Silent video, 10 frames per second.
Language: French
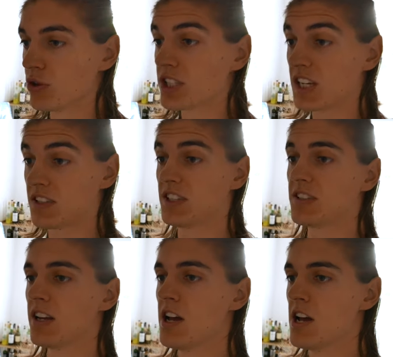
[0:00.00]
de
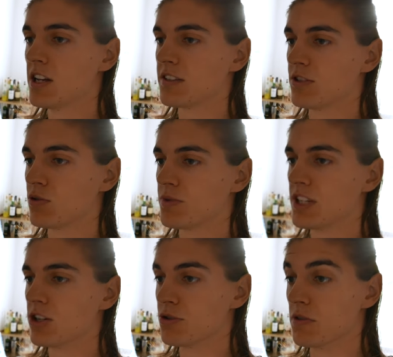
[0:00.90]
cassis, ses
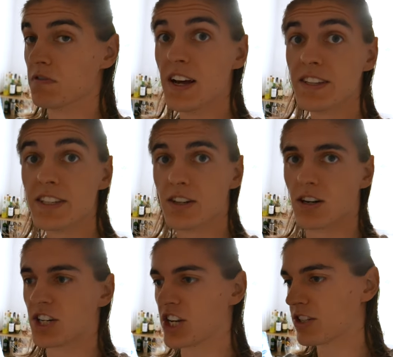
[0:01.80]
subtiles notes de vanille.
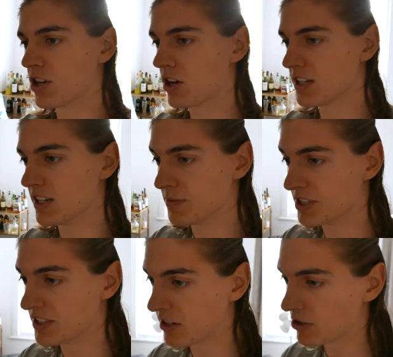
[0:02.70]
Ah, j'adore les,
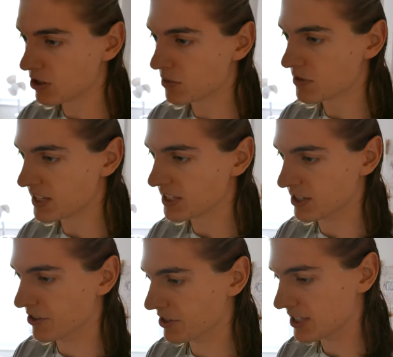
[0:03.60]
petits alcools comme ça qui,
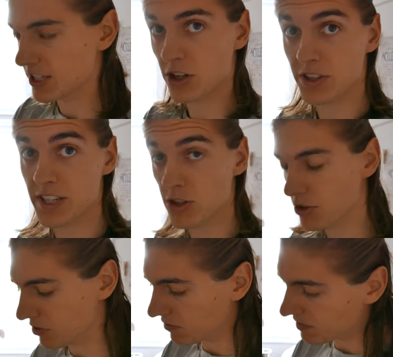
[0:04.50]
euh, qui dénotent des
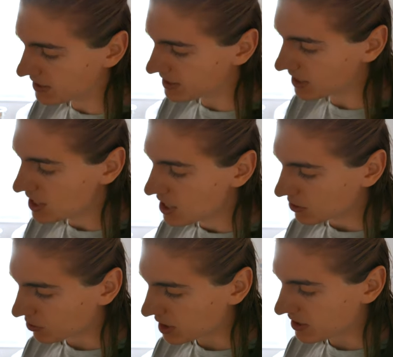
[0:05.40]
notes de vanille,
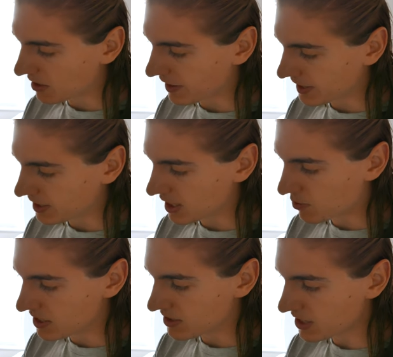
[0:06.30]
donc ça, ça va faire très
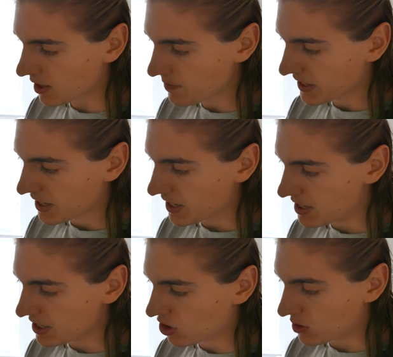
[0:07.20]
plaisir.
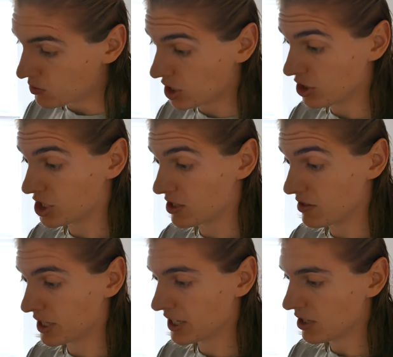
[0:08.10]
Élégant et bien
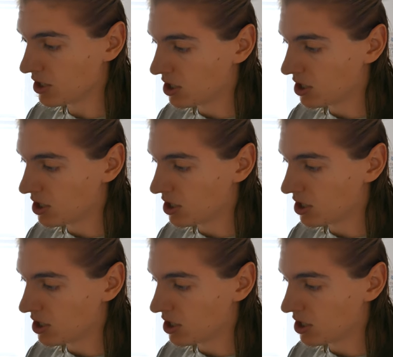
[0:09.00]
équilibré.